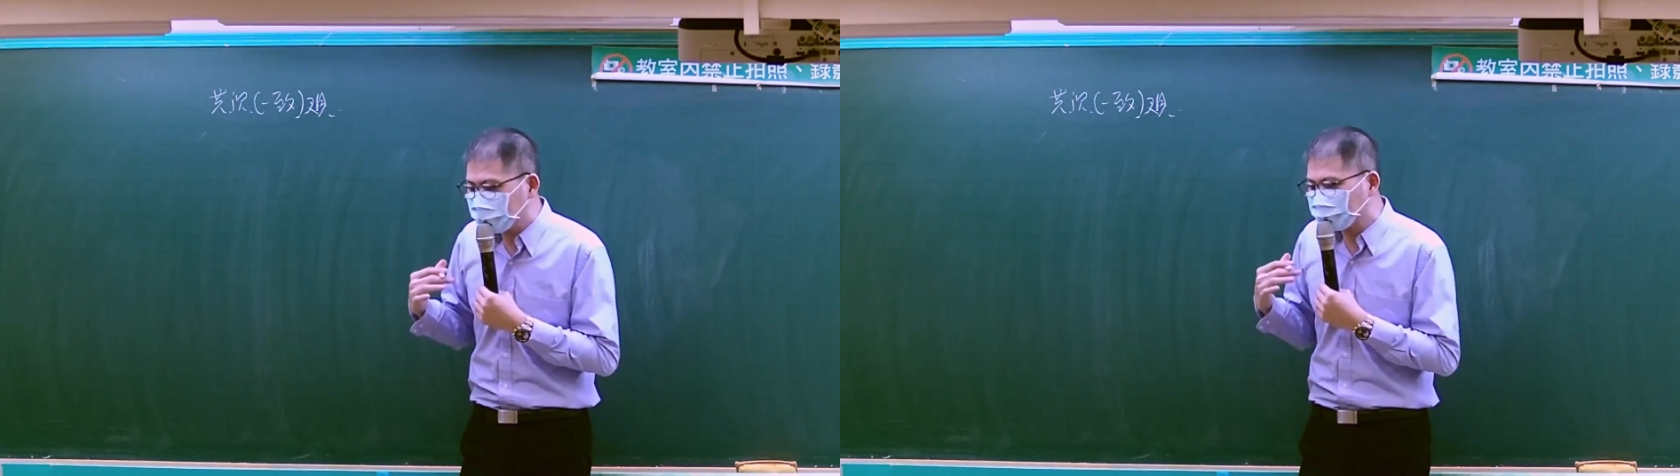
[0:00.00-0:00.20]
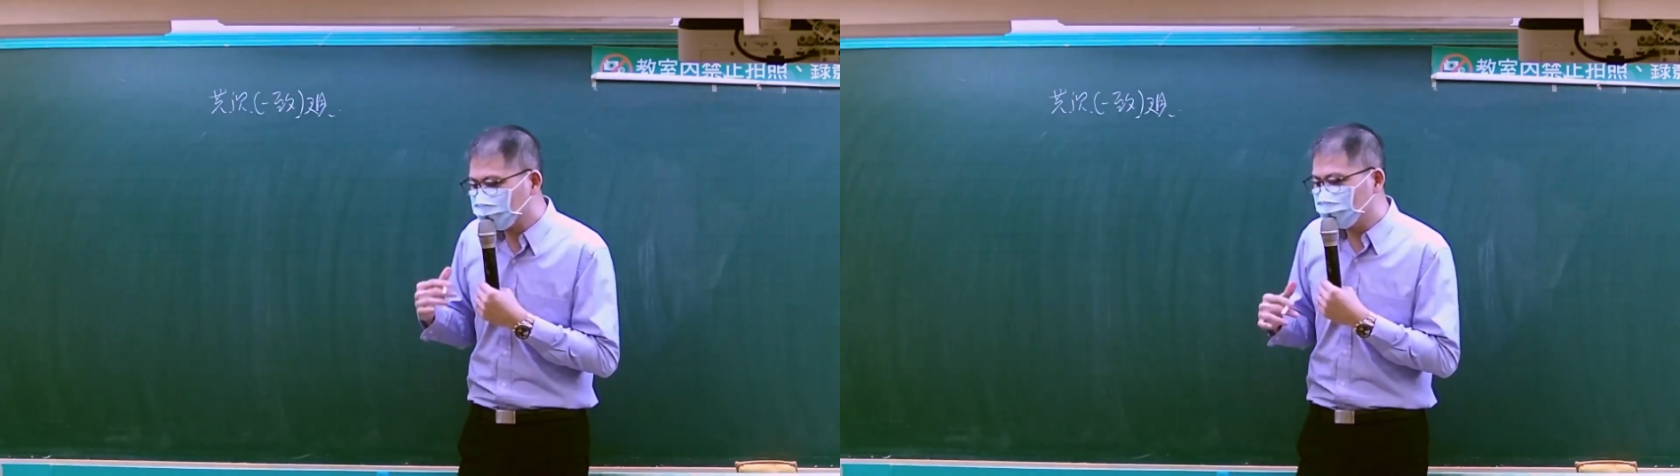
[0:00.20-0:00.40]

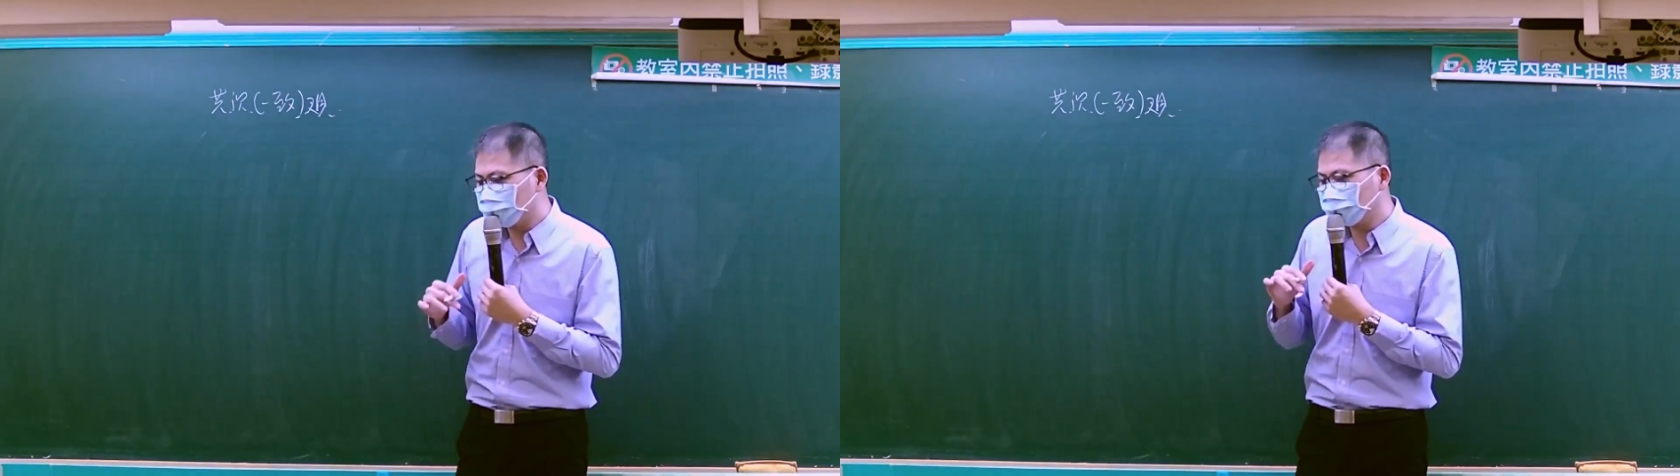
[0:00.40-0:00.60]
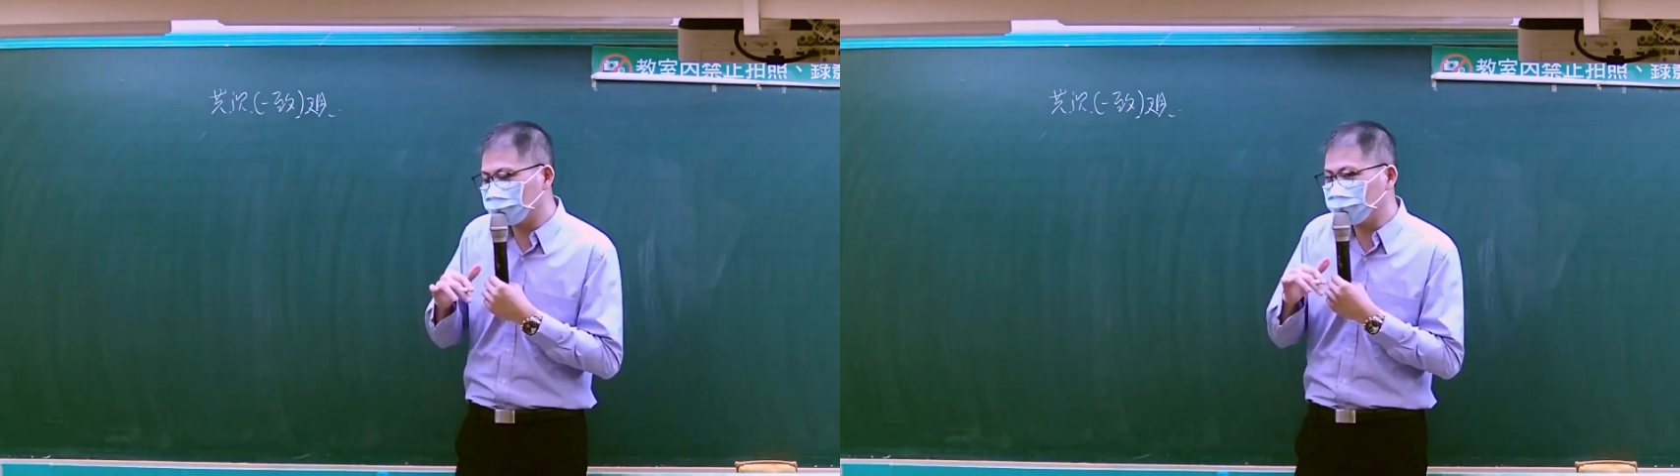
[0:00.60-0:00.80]
加入一
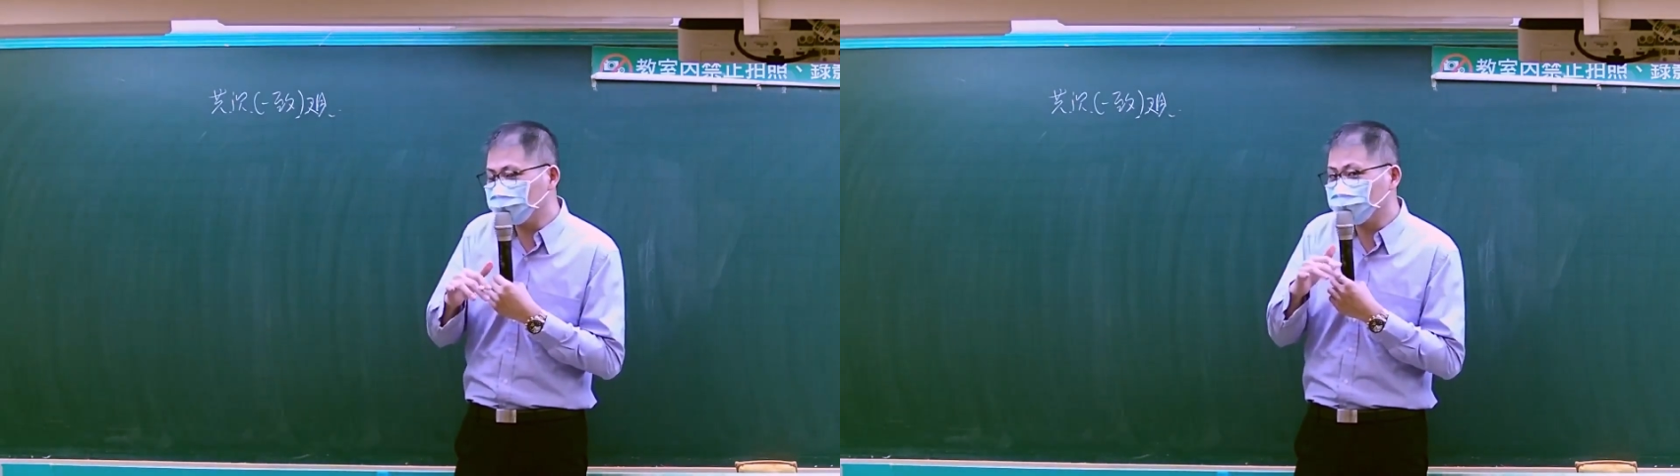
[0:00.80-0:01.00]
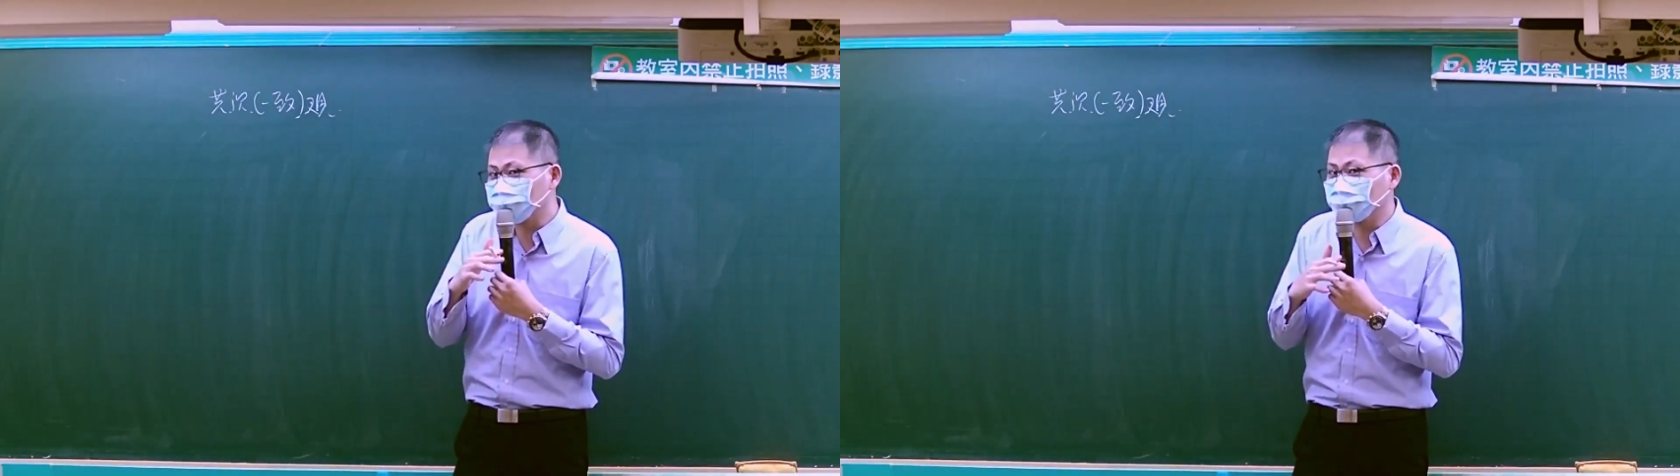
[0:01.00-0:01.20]
些
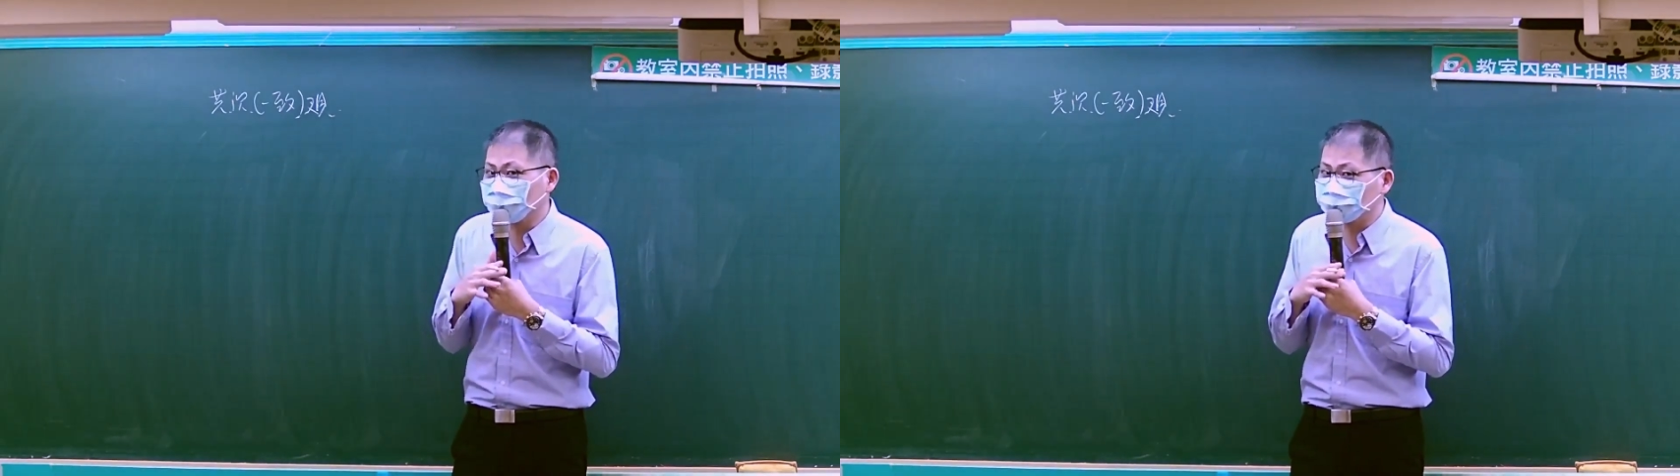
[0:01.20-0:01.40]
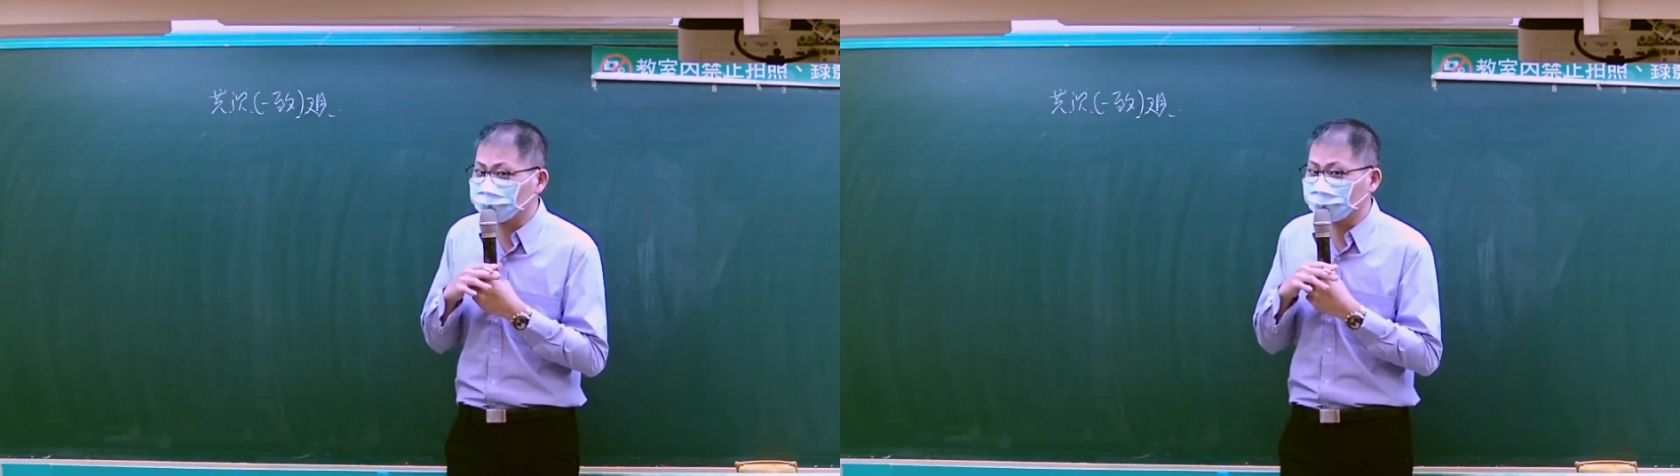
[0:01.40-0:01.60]
题目所
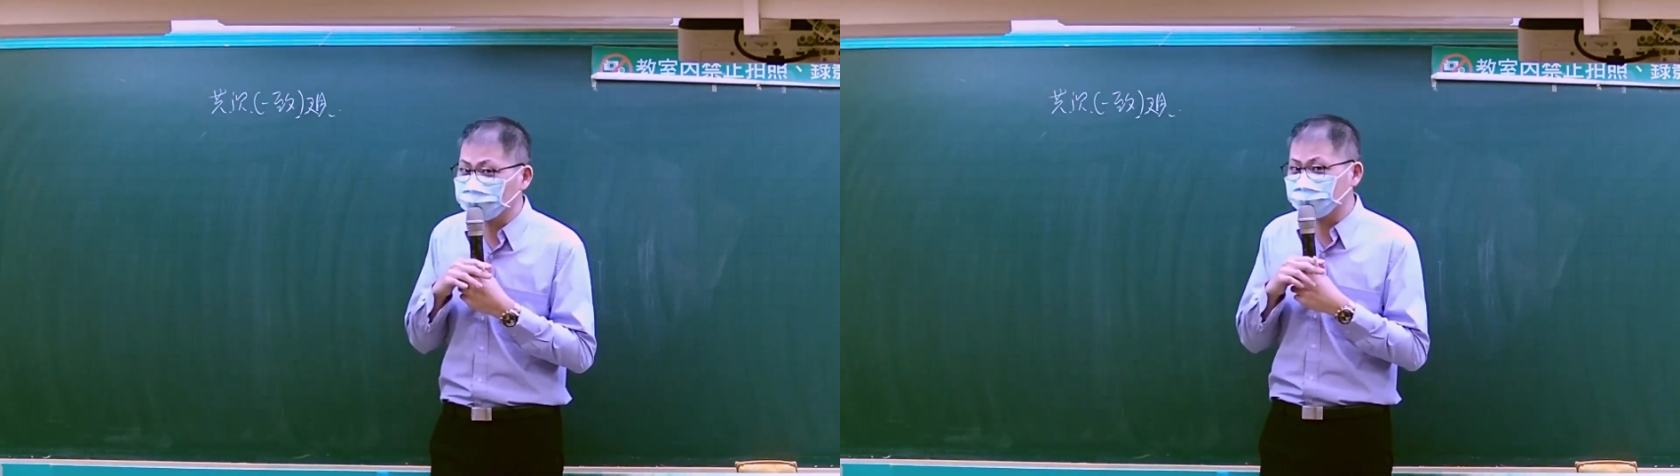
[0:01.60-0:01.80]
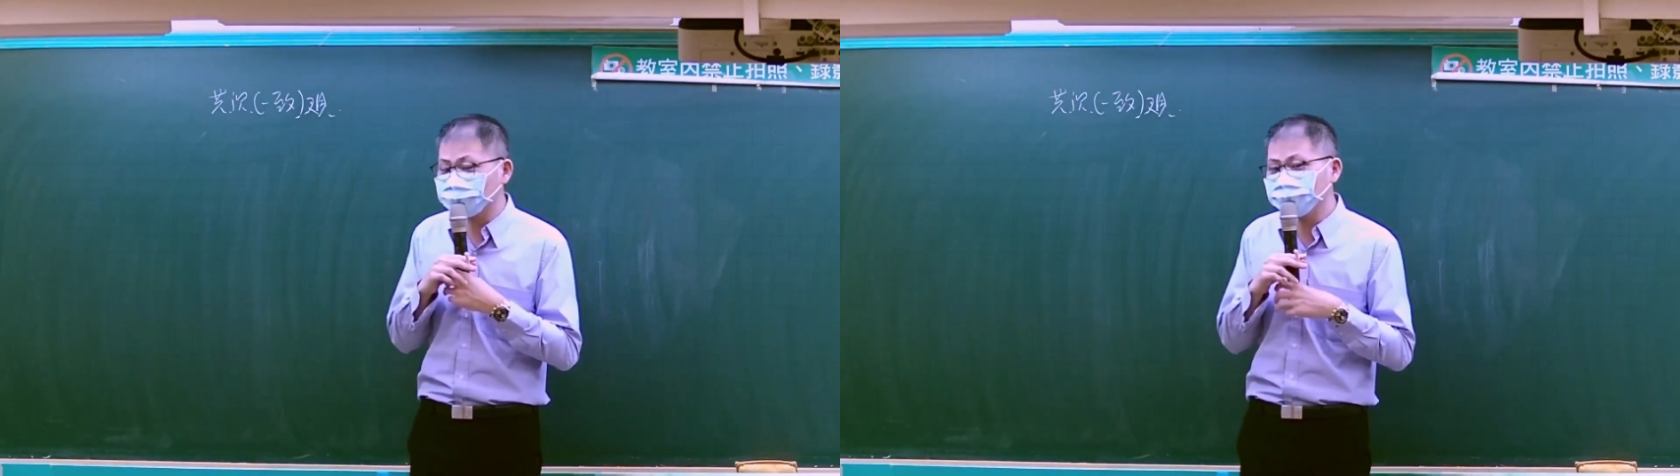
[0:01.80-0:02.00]
没有的
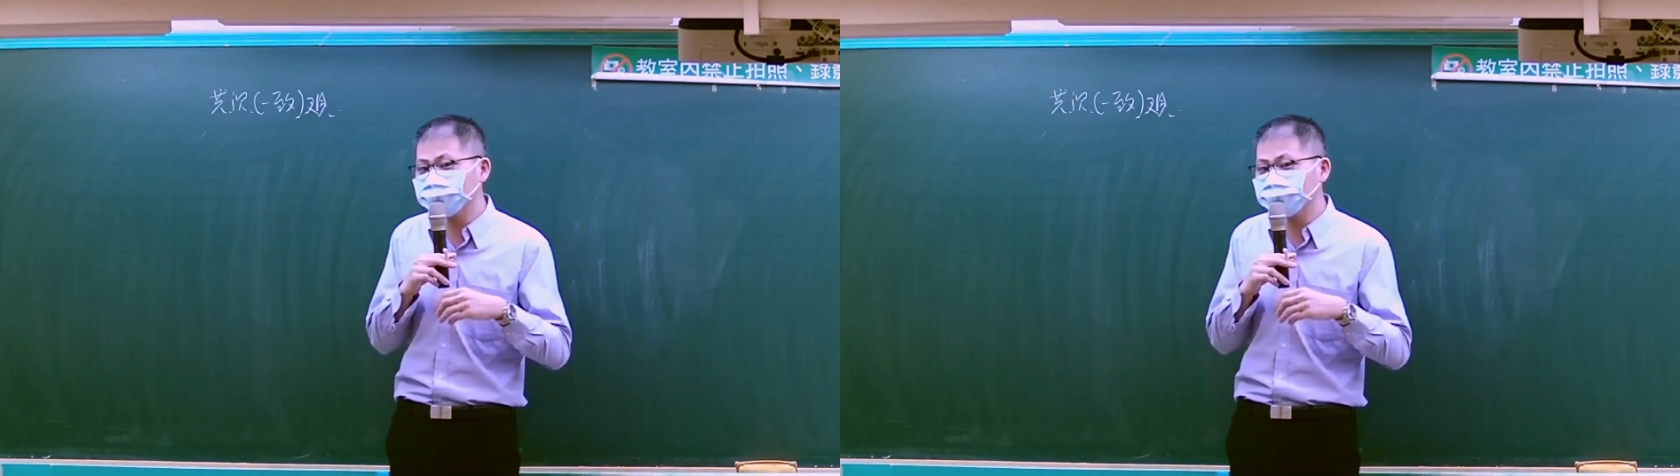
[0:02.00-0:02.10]
东西哦。